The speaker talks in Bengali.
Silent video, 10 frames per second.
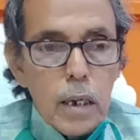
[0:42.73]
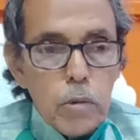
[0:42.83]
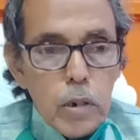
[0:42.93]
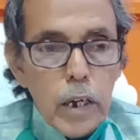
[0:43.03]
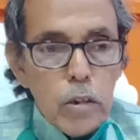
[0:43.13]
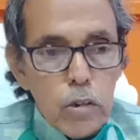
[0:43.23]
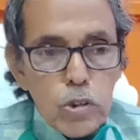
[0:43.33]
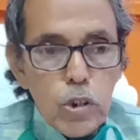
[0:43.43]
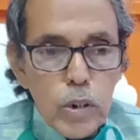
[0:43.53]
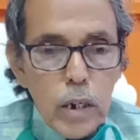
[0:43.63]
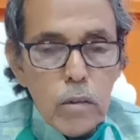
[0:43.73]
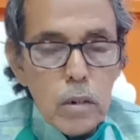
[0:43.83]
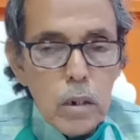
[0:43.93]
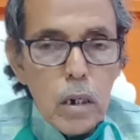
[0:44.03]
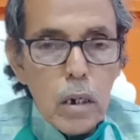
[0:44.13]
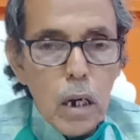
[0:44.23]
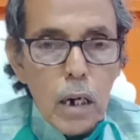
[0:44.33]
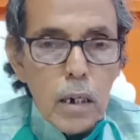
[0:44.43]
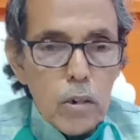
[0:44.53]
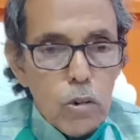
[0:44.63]
এবং এই অঞ্চলটা এখন
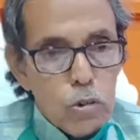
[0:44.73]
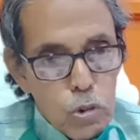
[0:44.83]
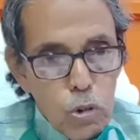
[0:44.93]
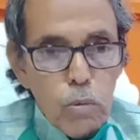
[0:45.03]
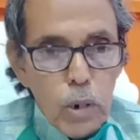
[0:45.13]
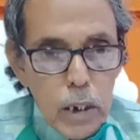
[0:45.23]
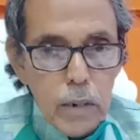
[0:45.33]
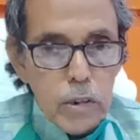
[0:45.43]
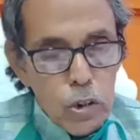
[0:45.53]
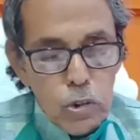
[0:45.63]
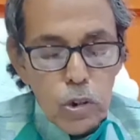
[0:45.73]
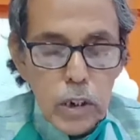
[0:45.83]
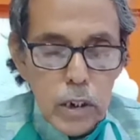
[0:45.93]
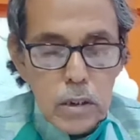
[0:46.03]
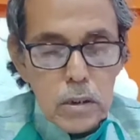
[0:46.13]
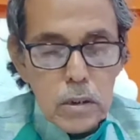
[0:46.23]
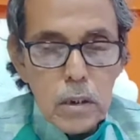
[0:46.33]
আন্ডার কন্ট্রোল বলে যায় নিয়ন্ত্রণই আছে